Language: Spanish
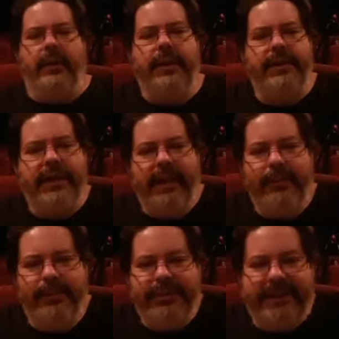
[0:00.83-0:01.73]
Y
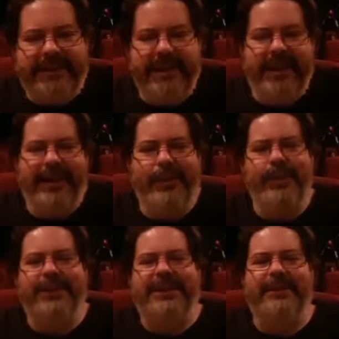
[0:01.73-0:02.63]
llegamos así a la
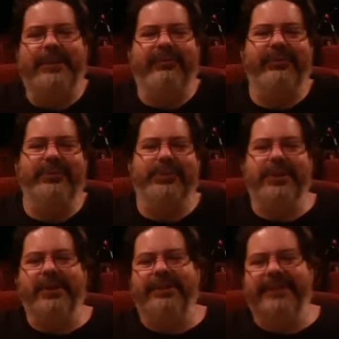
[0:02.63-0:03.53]
última
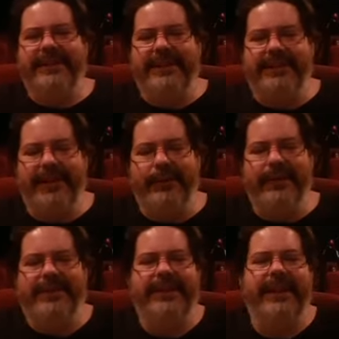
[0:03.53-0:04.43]
función de este ciclo
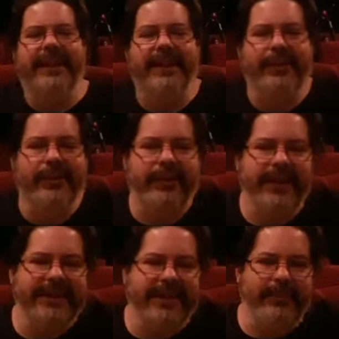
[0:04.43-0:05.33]
de cine negro que
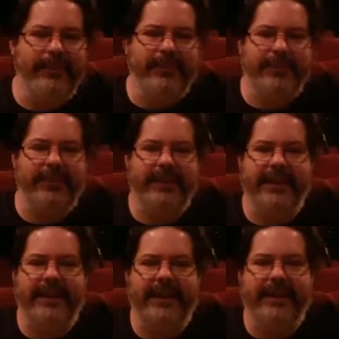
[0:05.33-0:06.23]
organizamos
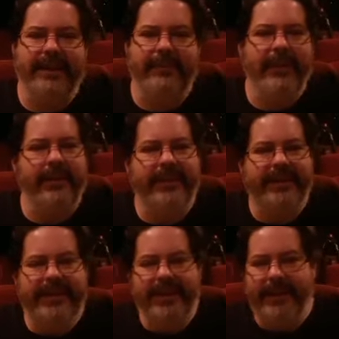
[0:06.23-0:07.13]
desde acá, desde Malva
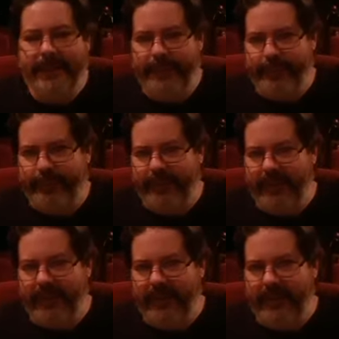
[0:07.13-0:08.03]
Cine.
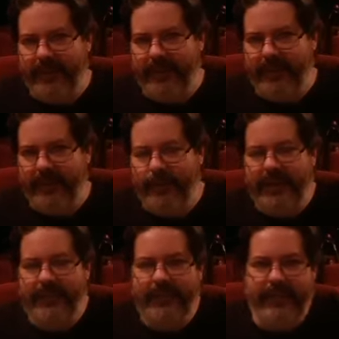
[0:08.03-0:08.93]
Eh,
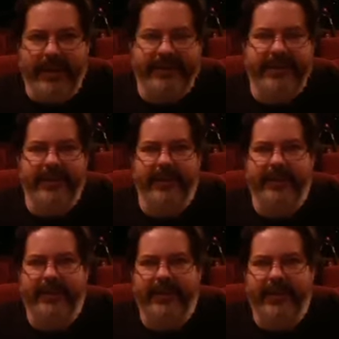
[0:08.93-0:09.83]
una vez más,
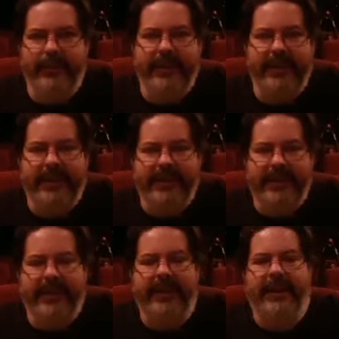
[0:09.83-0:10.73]
debo
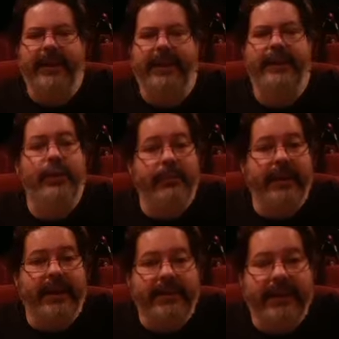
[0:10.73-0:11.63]
agradecer a la
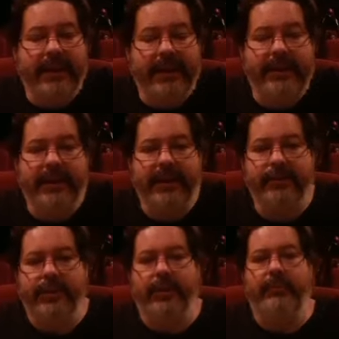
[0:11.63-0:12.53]
enorme cantidad de gente que
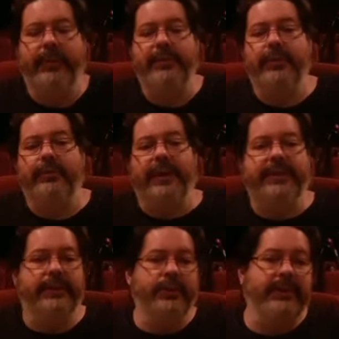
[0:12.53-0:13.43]
nos acompañó
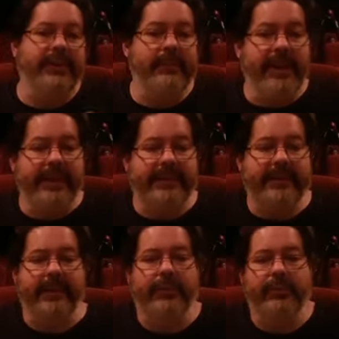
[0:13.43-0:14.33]
durante todo este mes,
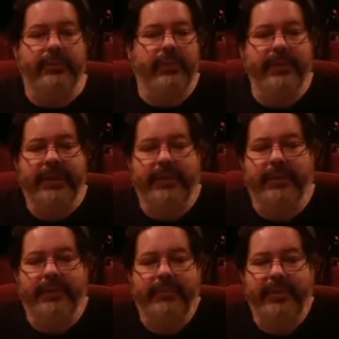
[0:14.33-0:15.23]
que estuvimos
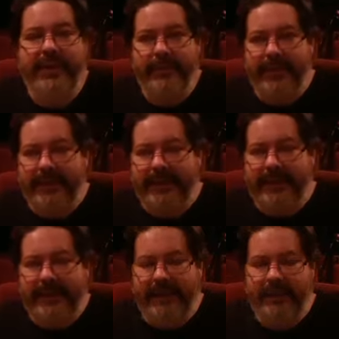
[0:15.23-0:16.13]
viendo películas del
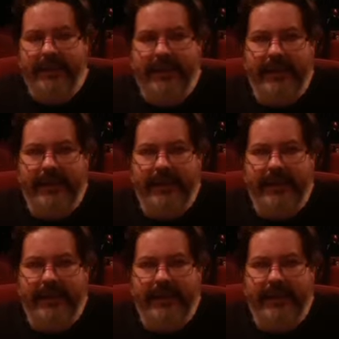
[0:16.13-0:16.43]
género.